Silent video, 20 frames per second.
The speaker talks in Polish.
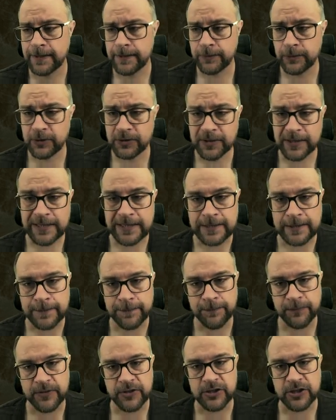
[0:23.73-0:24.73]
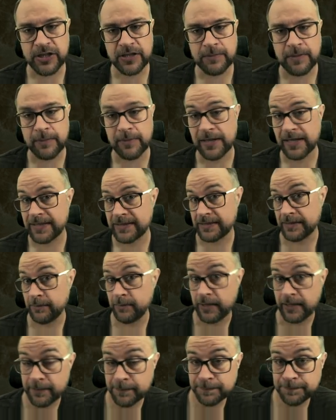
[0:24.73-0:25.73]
No i teraz, jeżeli mam klasę B,